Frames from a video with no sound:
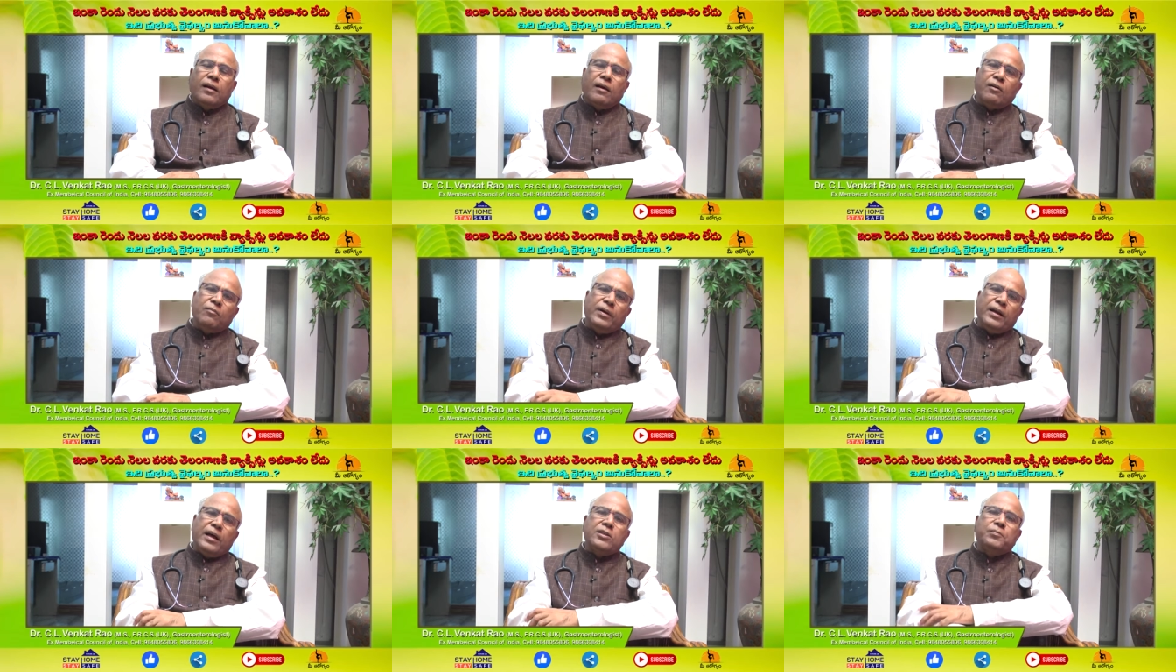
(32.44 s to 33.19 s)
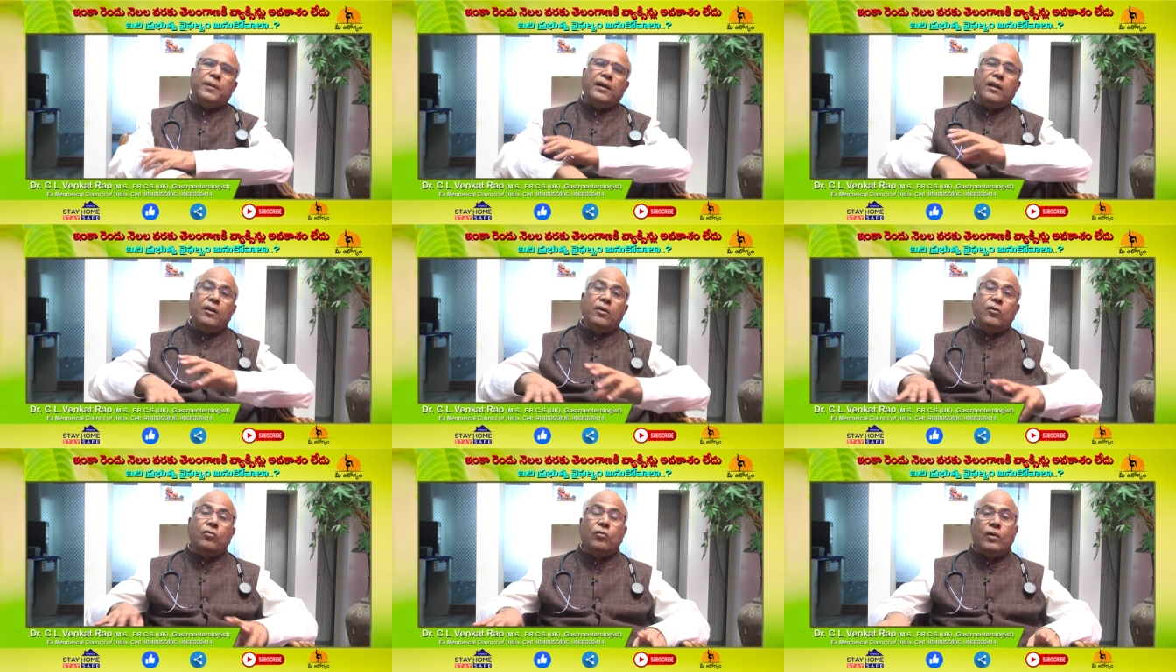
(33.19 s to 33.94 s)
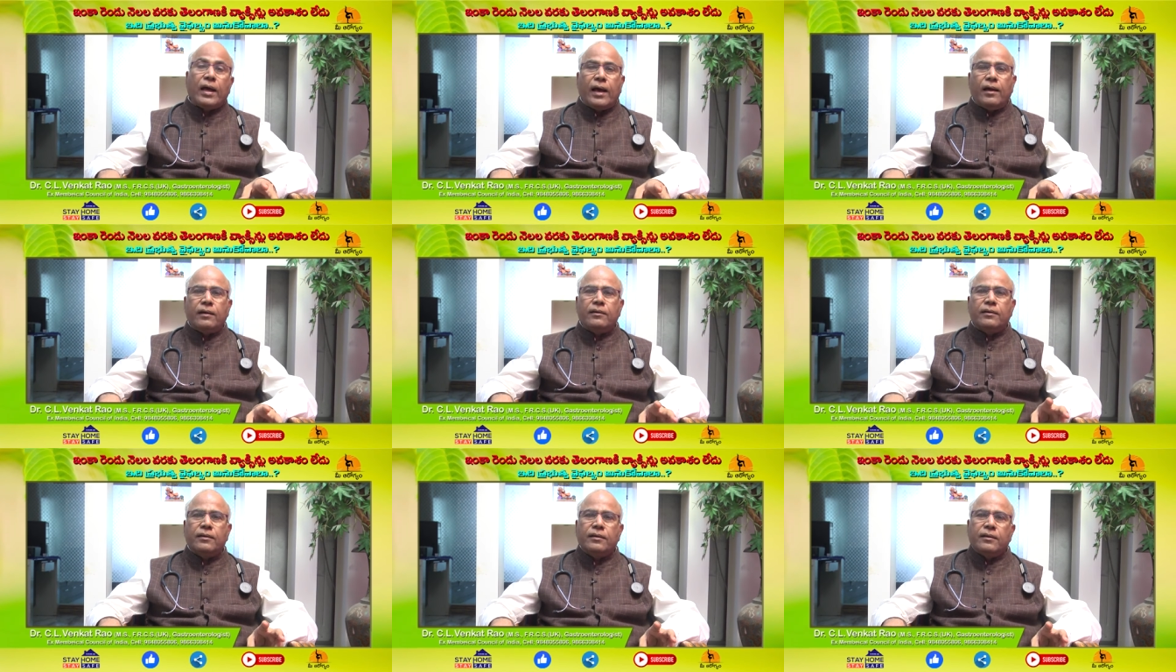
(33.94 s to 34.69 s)
గవర్నమెంట్ హాస్పిటల్లో కూడా
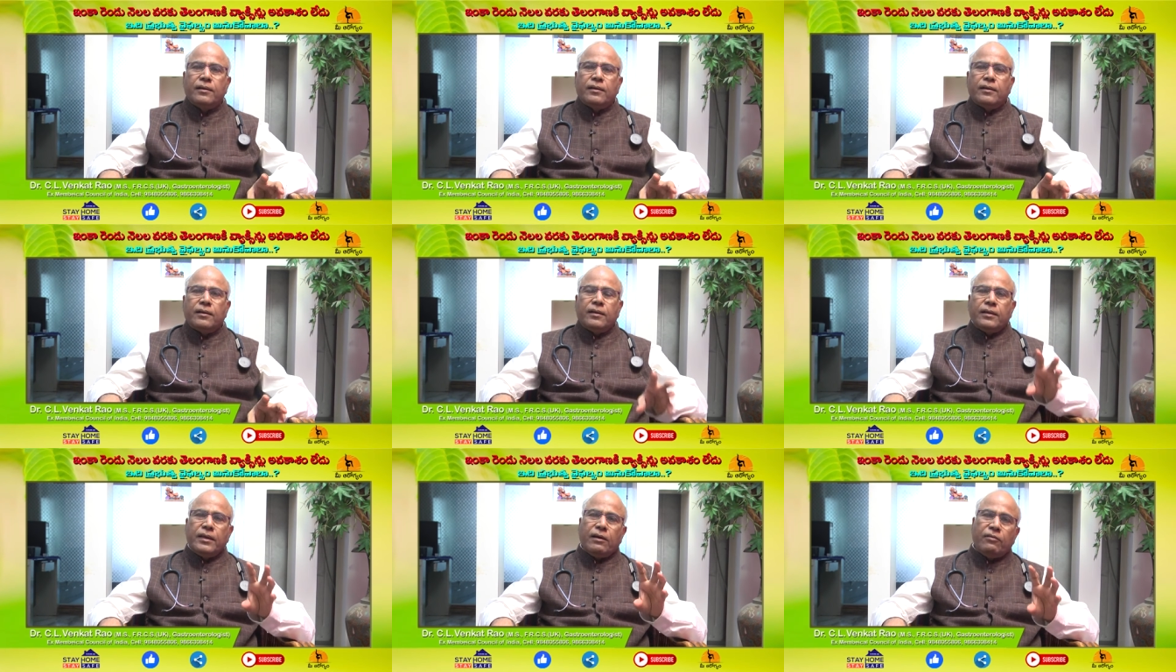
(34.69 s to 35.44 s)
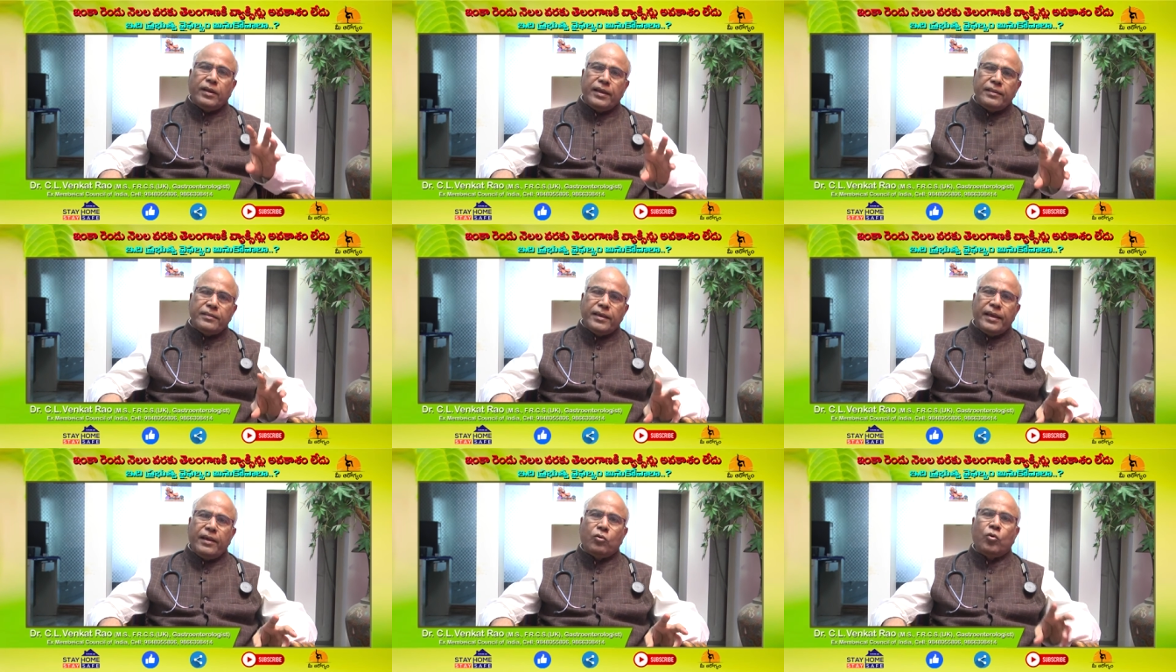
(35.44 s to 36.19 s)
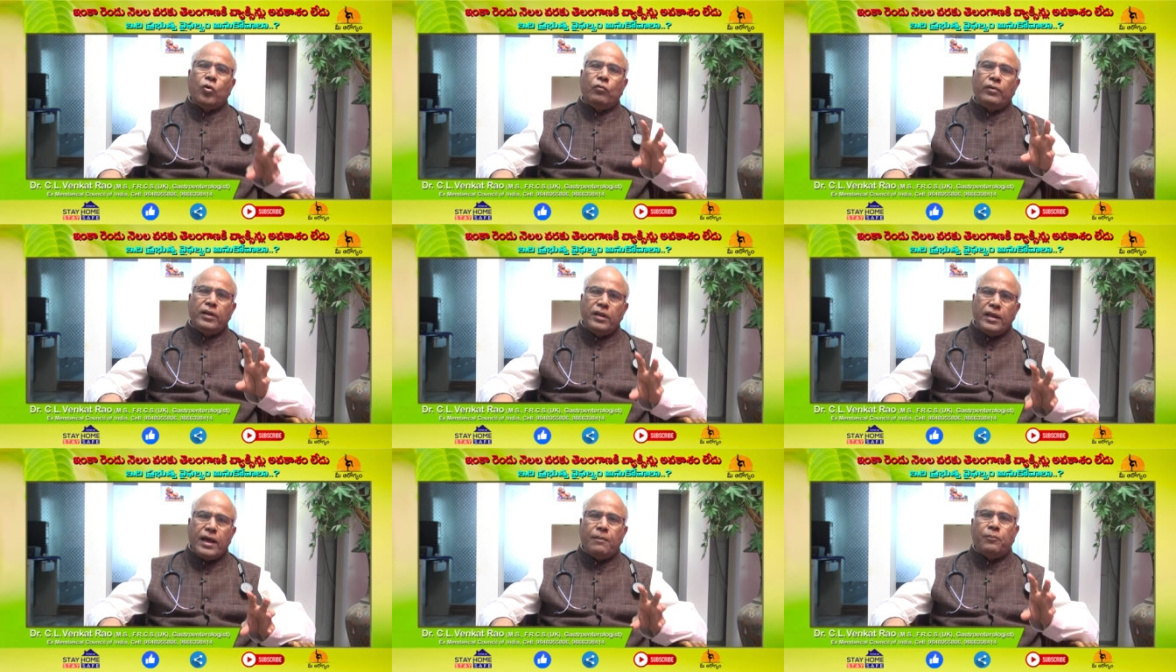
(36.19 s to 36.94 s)
ఎవరైతే కోవిన్
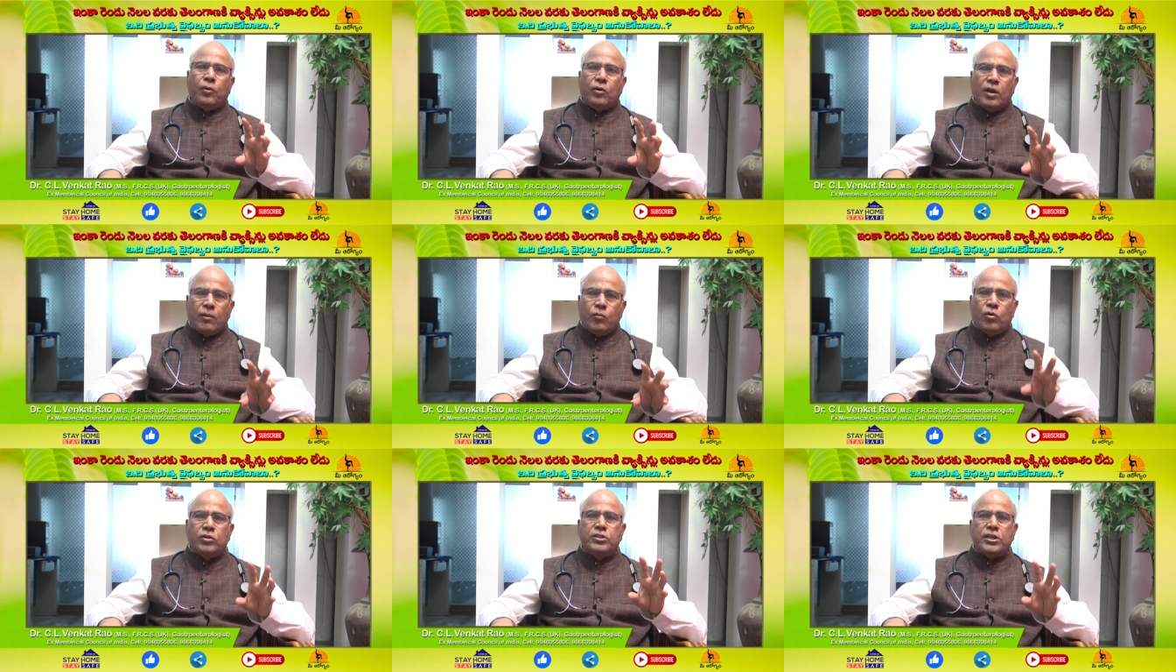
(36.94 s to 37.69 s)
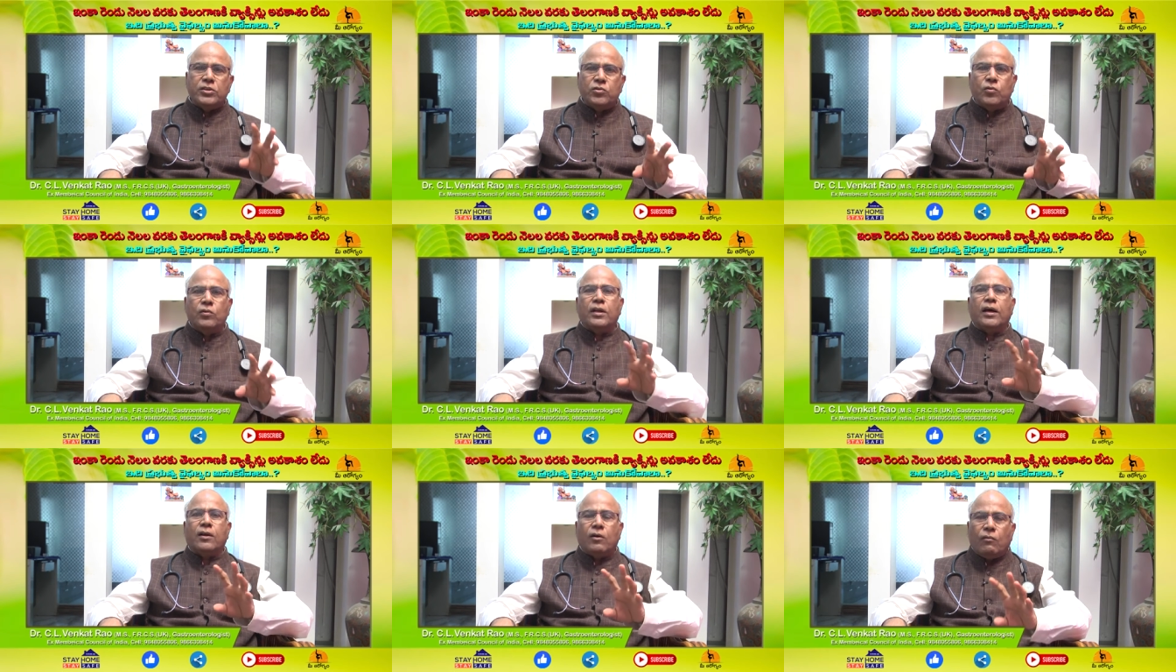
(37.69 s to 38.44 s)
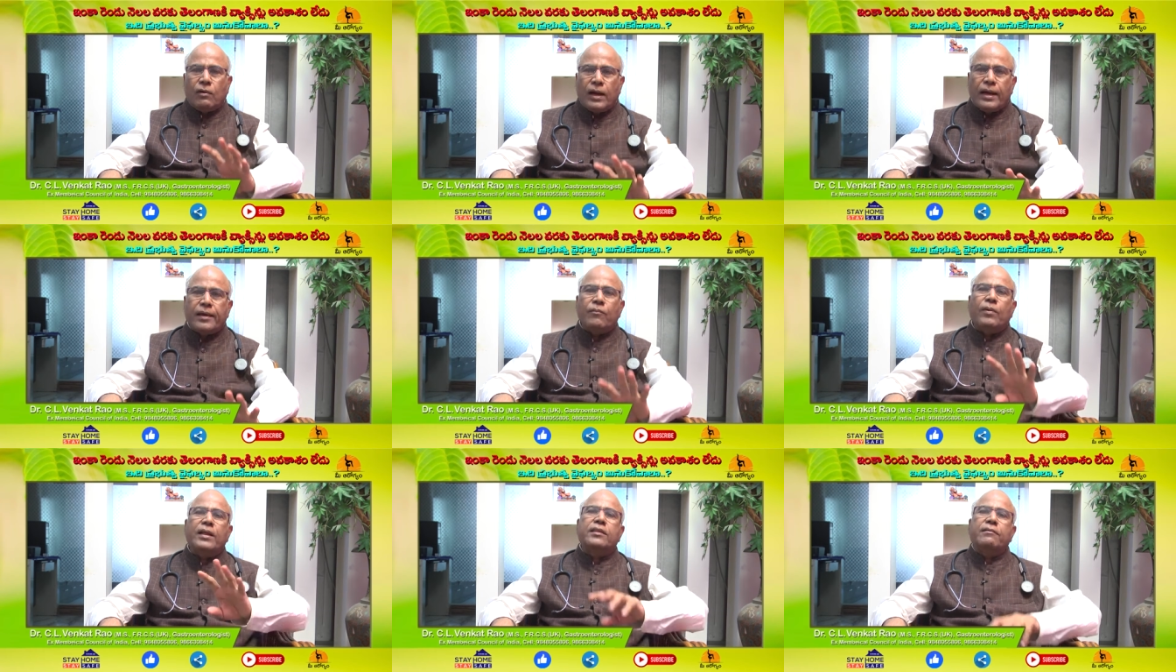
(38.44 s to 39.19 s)
యాప్లో నమోదు చేసుకుంటారో వాళ్ళకి
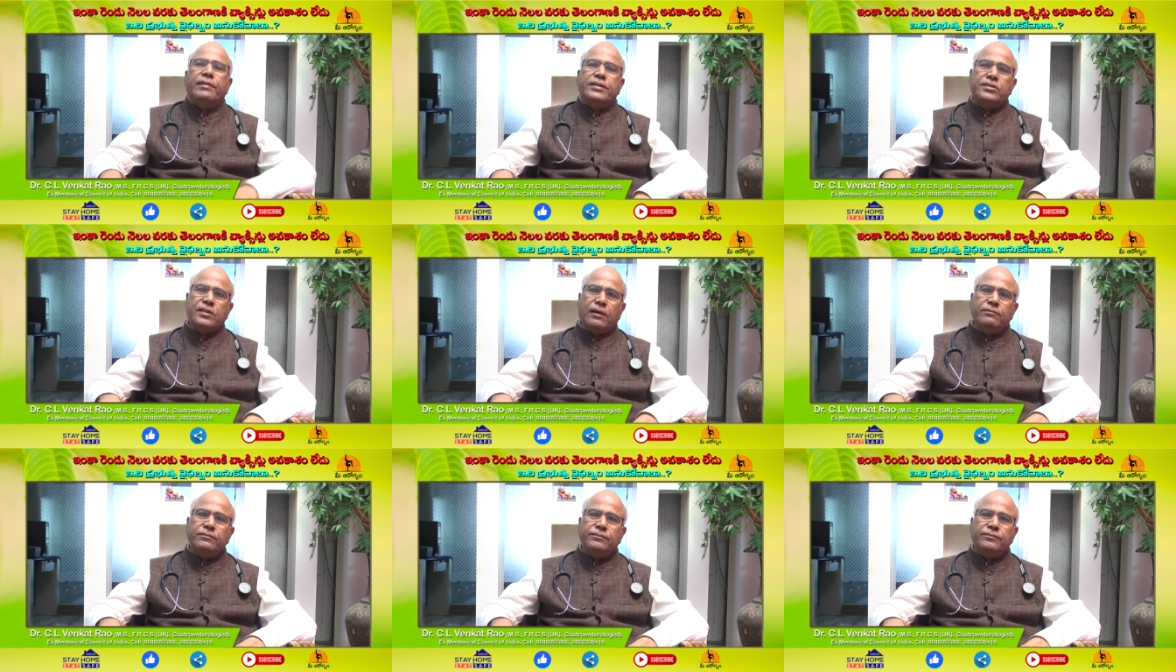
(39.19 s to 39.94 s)
మాత్రమే ఇస్తాం